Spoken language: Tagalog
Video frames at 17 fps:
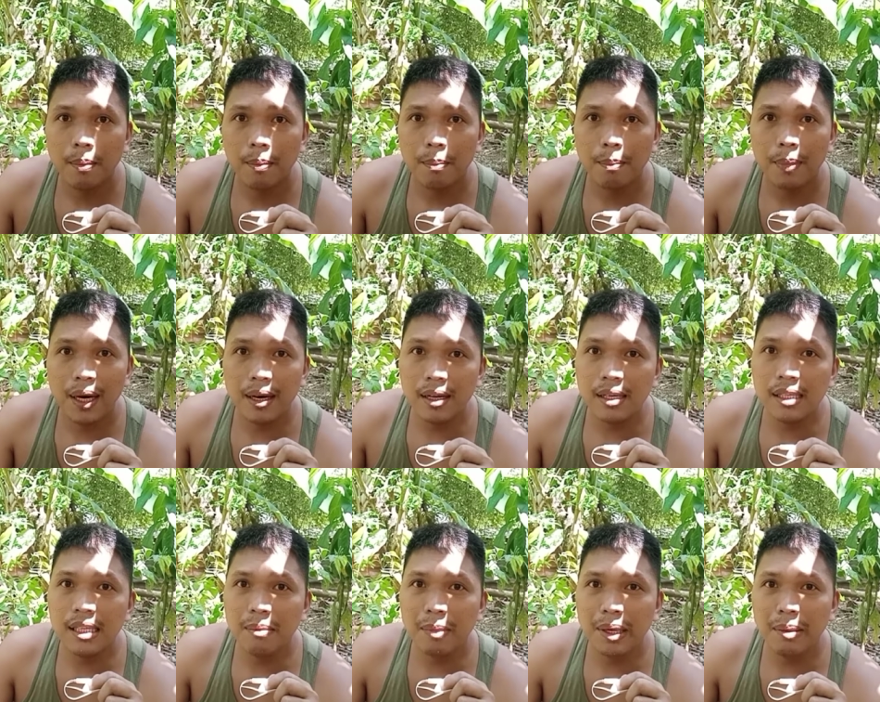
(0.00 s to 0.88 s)
para
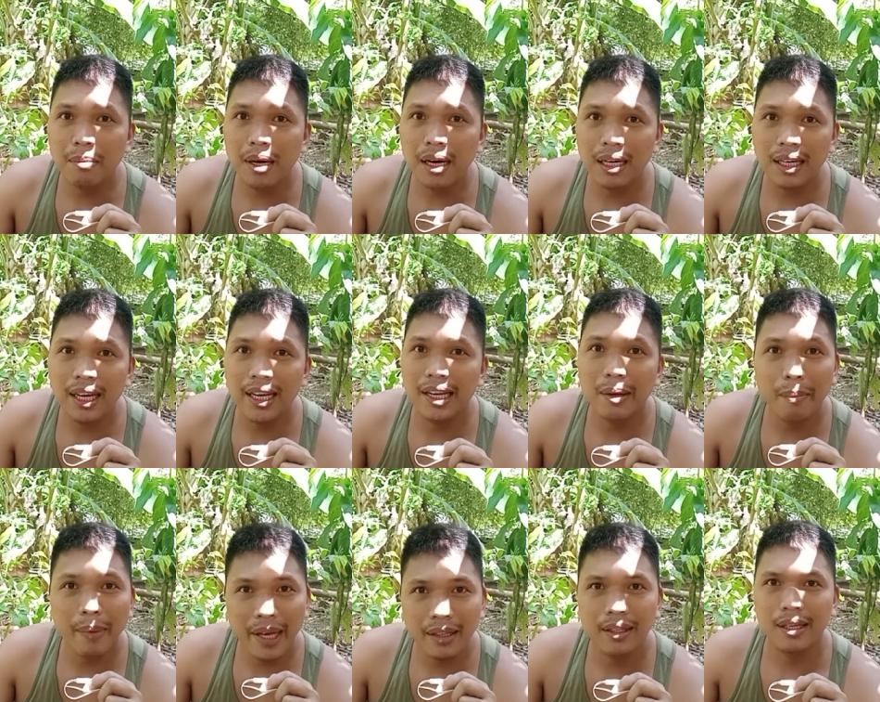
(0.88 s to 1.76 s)
sa may mga
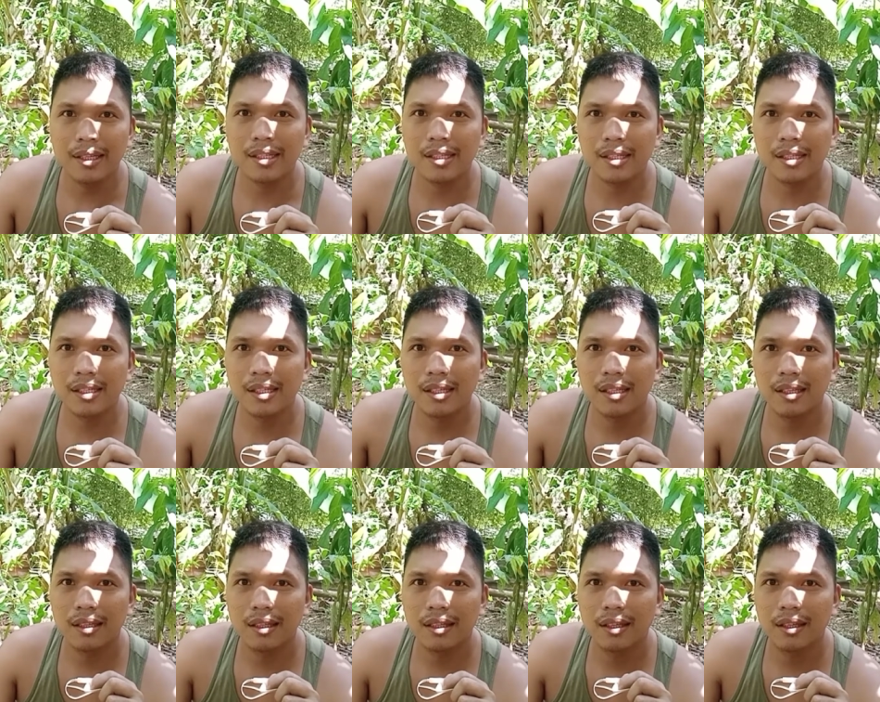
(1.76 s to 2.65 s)
diabetes.
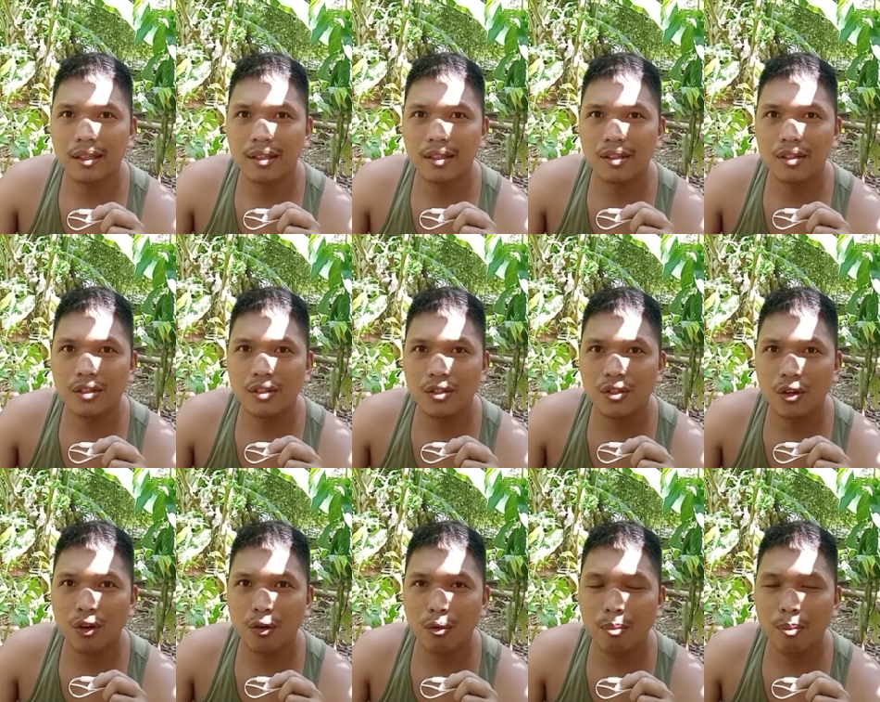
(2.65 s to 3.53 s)

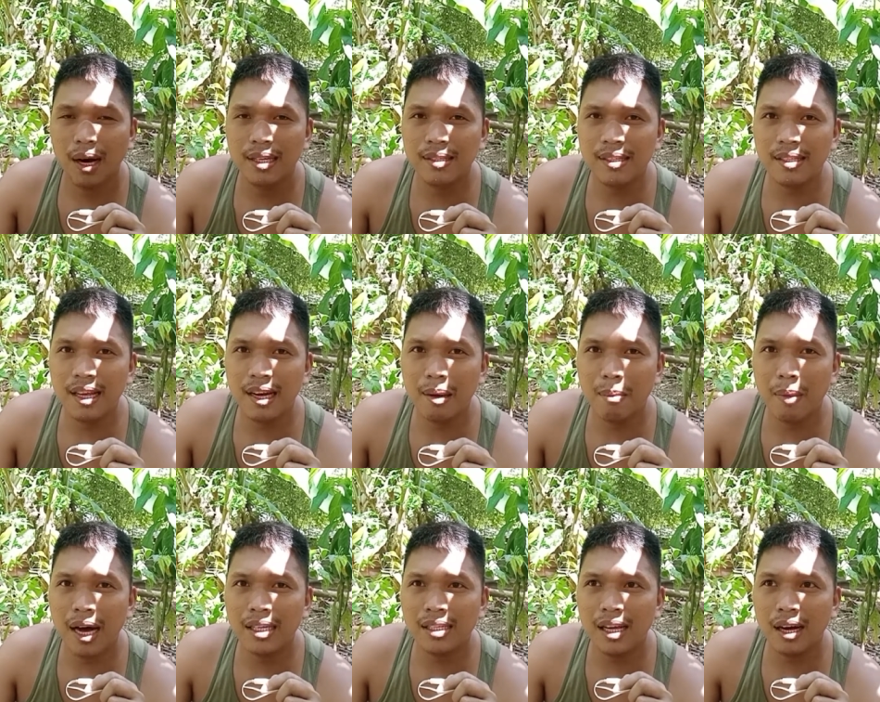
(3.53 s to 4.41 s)
So, base sa
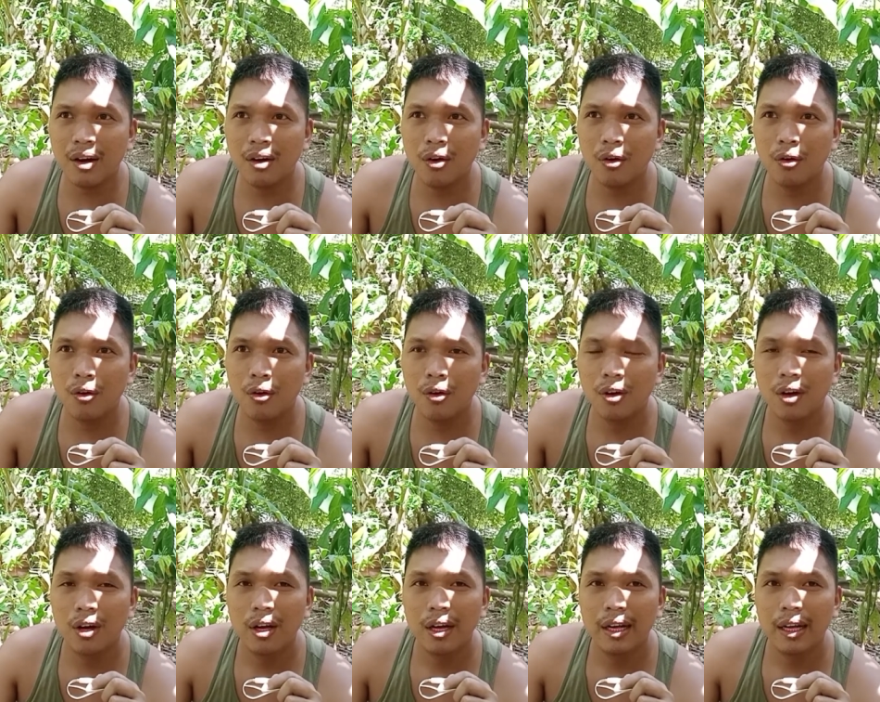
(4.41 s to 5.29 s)
nabasa ko,
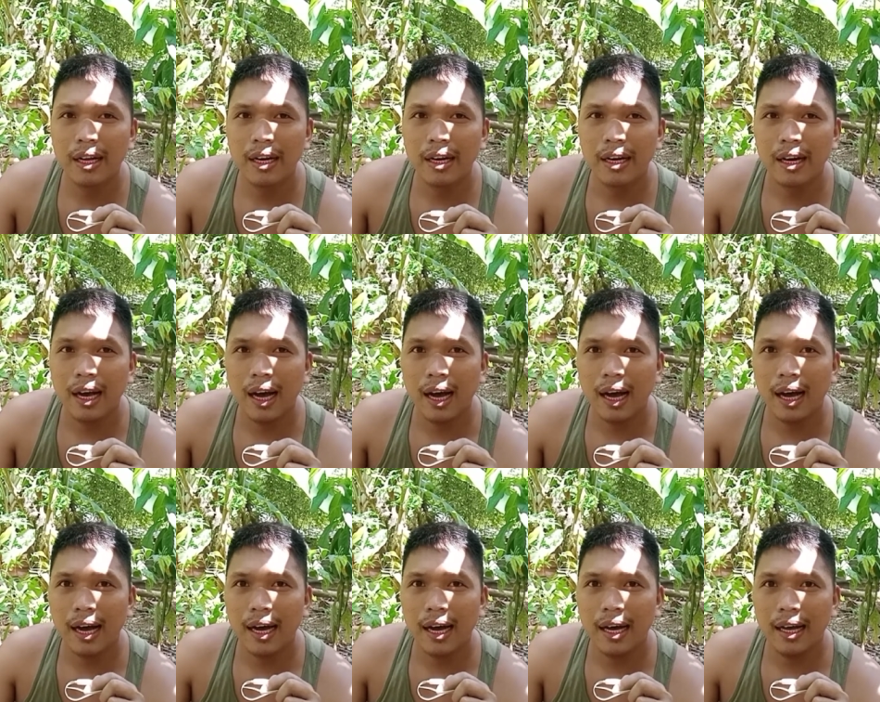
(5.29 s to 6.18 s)

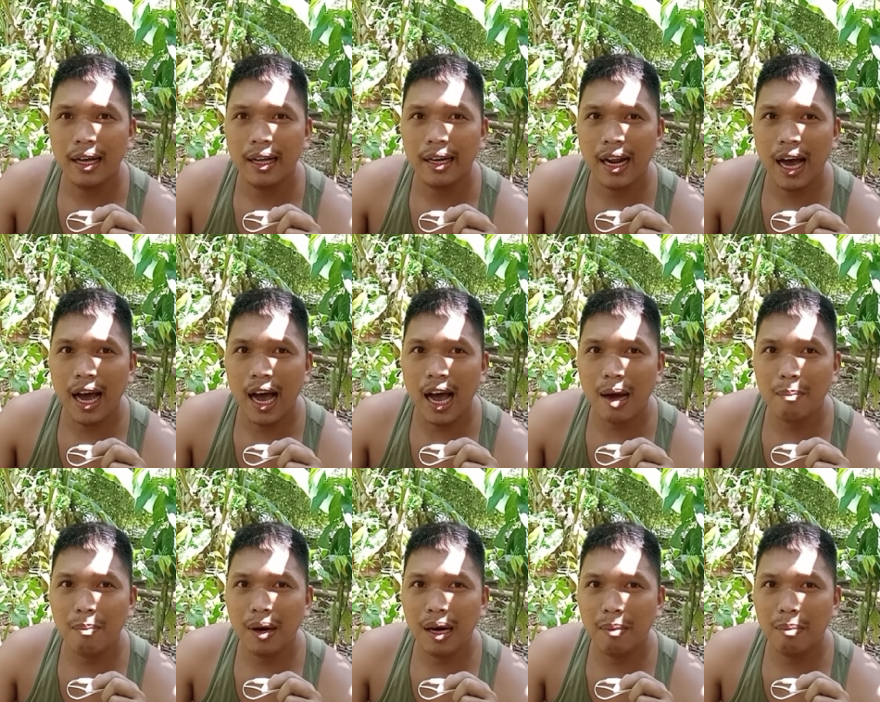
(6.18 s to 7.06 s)
uh,
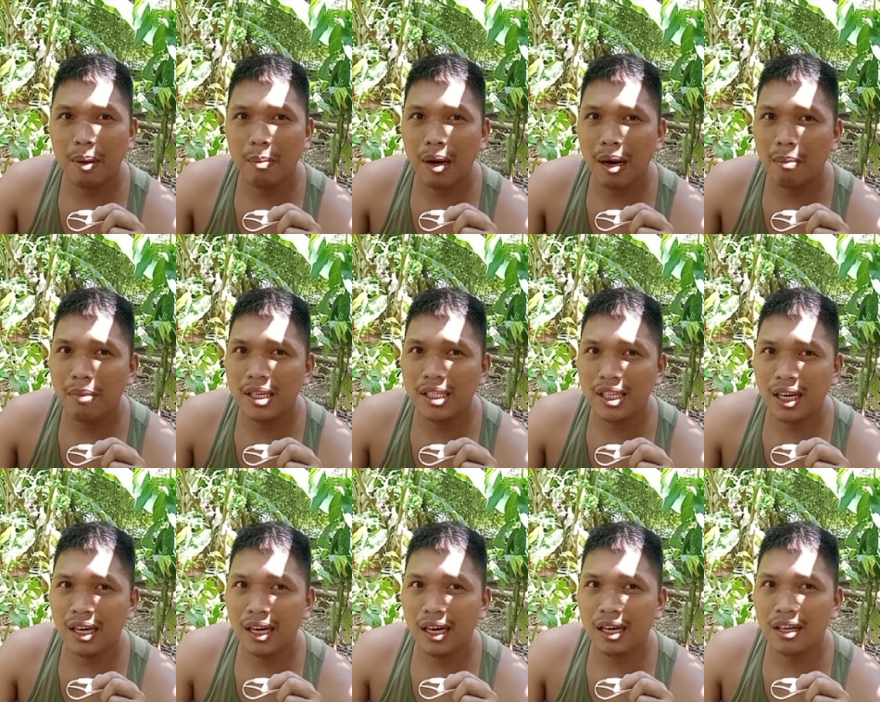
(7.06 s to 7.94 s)
nakakapagpababa siya
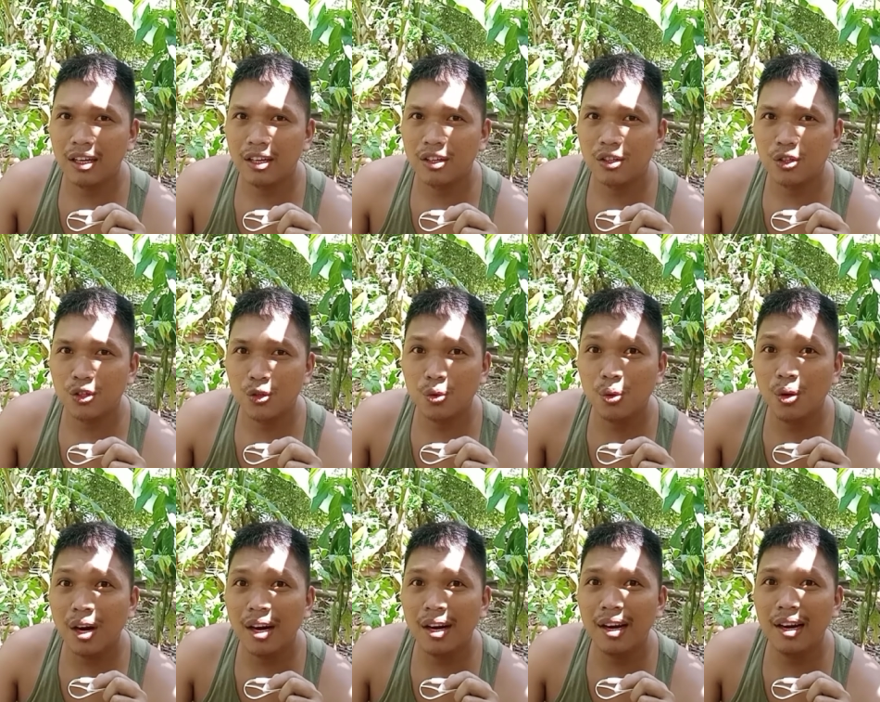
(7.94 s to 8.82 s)
ng
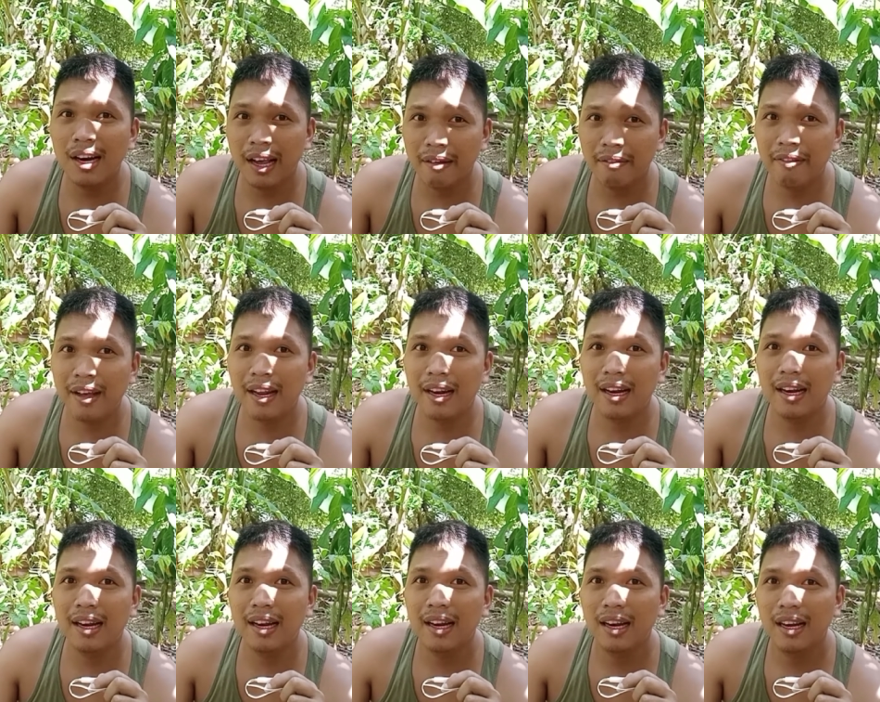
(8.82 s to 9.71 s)
sugar level.
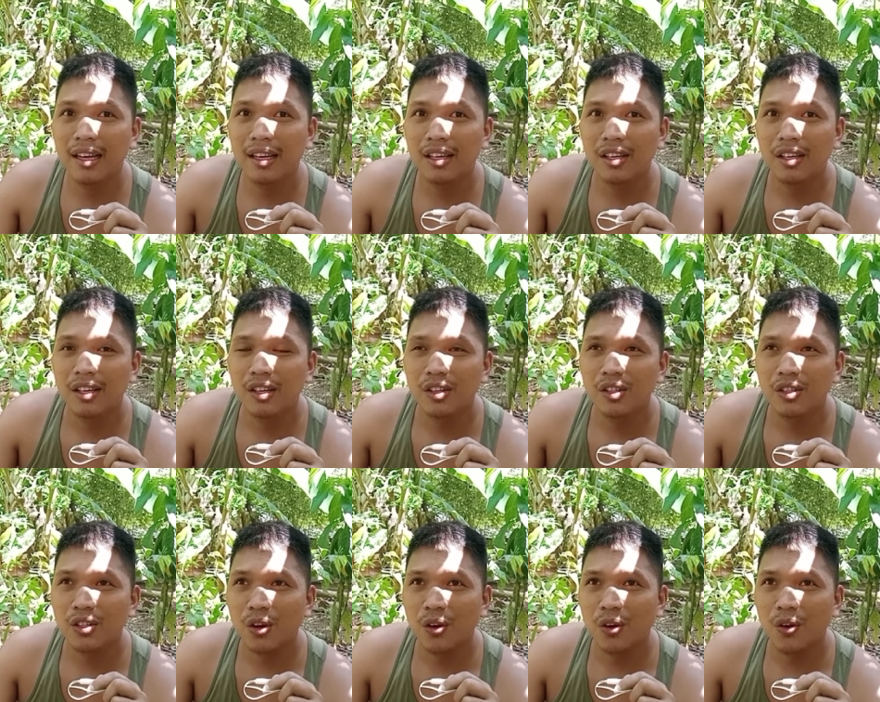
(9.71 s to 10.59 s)

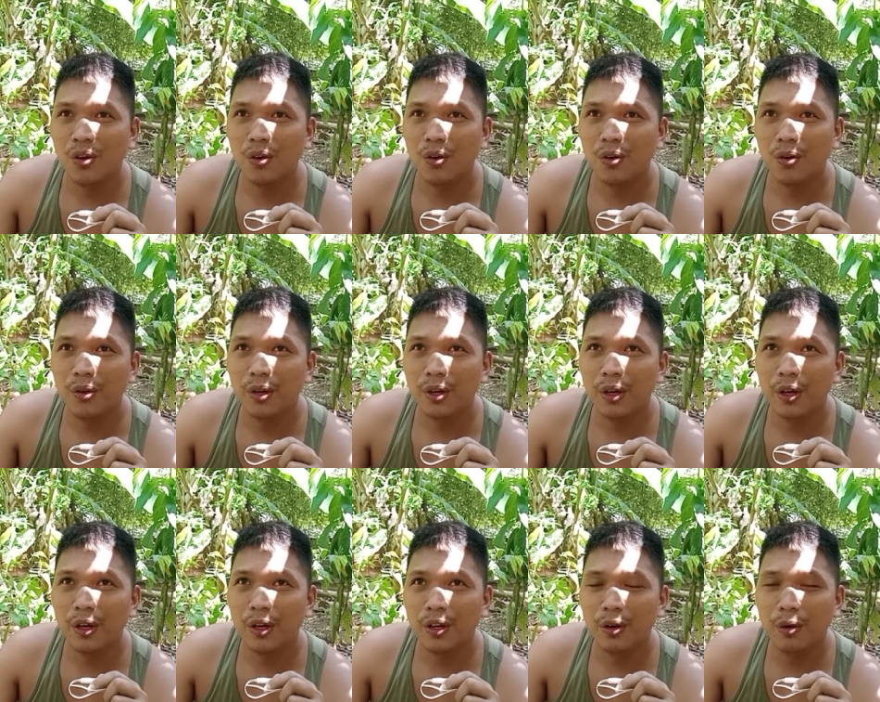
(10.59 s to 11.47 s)
So,
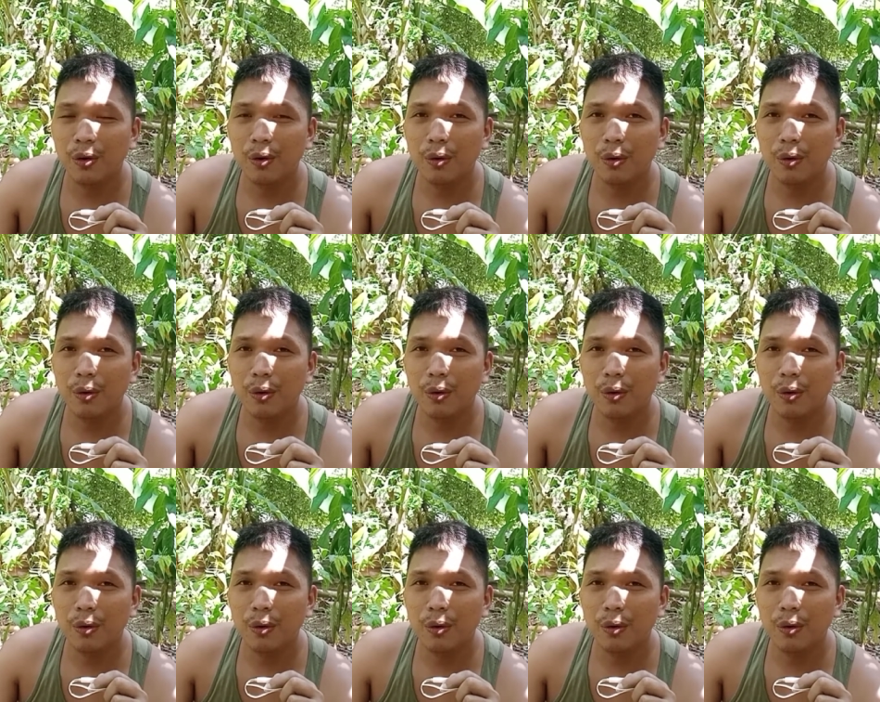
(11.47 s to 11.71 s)
yung